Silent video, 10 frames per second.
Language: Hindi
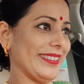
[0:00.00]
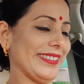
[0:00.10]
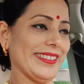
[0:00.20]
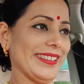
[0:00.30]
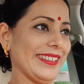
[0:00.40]

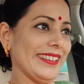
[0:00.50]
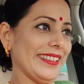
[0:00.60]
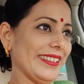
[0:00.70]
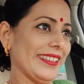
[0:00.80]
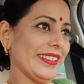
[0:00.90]
से
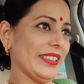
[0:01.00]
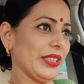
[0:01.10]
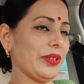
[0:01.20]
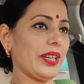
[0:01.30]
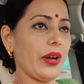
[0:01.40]

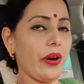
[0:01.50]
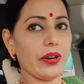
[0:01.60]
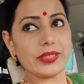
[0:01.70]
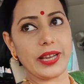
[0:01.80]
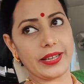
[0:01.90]
ये थोड़ा ना
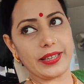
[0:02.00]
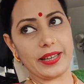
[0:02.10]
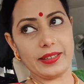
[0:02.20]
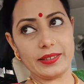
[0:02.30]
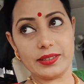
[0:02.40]
आउट साइड
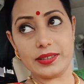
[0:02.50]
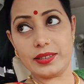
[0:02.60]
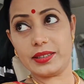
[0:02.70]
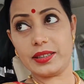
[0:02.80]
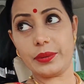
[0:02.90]
है
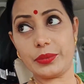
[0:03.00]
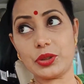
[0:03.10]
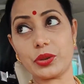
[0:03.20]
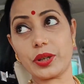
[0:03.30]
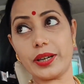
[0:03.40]
अभी
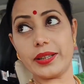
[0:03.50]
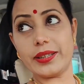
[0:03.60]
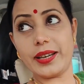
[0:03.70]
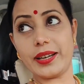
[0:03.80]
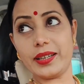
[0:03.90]
जो घर
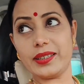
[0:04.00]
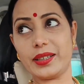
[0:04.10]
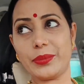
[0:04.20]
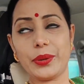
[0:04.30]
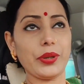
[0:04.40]
ये है ना
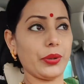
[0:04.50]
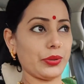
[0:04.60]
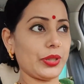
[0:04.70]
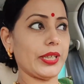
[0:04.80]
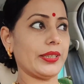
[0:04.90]
ये मतलब ये
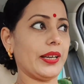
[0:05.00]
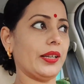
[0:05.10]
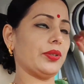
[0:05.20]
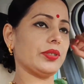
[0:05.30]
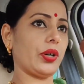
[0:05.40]
लोग जो रहते हैं
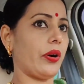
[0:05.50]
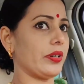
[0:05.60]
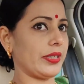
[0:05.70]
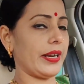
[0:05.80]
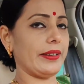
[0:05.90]
ना थोड़ा सा
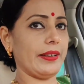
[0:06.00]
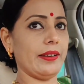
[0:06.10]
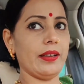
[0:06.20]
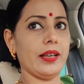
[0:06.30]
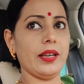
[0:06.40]
आउट साइड है
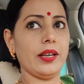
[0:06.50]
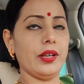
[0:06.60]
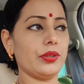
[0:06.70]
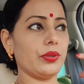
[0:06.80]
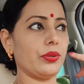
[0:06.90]

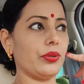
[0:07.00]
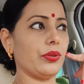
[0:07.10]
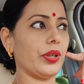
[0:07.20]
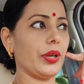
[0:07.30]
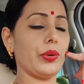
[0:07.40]
तो
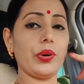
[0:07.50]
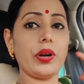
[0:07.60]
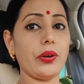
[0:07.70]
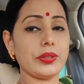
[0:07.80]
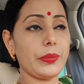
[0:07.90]
ये
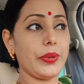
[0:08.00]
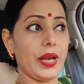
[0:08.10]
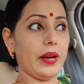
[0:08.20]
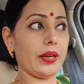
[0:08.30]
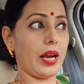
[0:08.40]
गुड़गांव से भी
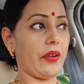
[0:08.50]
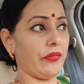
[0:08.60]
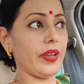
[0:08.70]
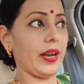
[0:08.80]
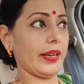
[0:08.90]

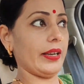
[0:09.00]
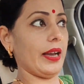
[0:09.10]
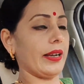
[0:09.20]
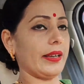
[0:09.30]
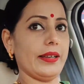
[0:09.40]
काफ़ी आगे
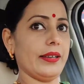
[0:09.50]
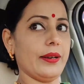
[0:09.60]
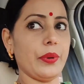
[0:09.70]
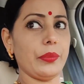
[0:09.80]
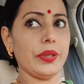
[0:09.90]
आगे हैं
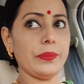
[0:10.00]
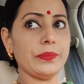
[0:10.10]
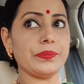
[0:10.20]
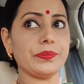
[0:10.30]
हम अभी